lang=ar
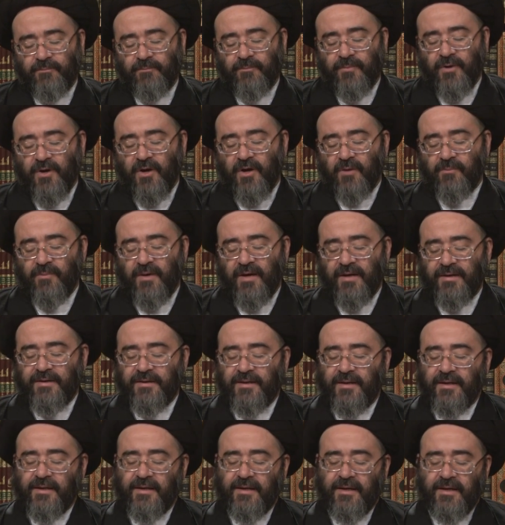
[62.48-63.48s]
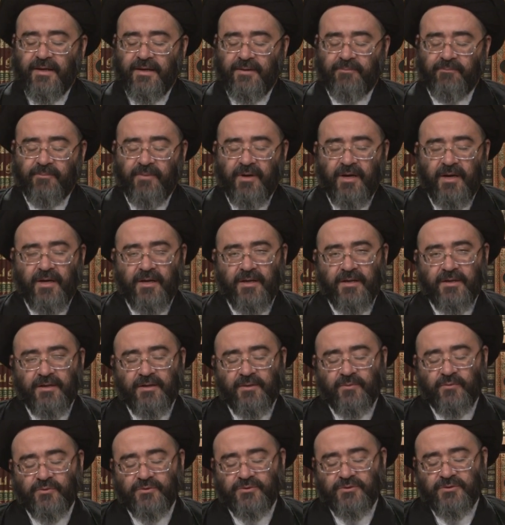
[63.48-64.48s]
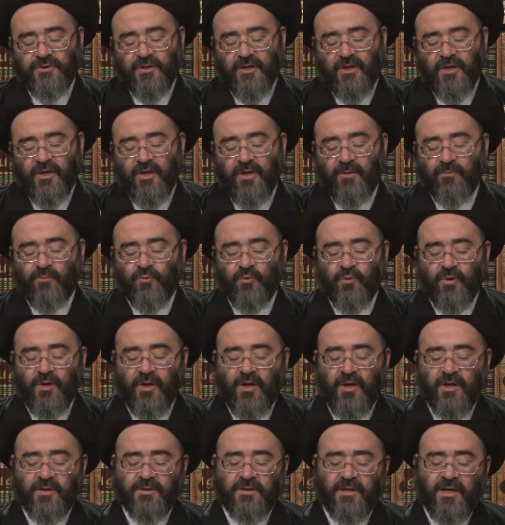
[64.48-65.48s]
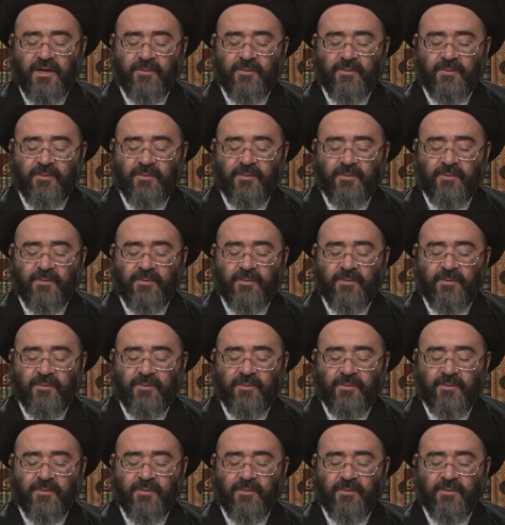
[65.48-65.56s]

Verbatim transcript: باب أن الأئمة عليهم السلام ولاة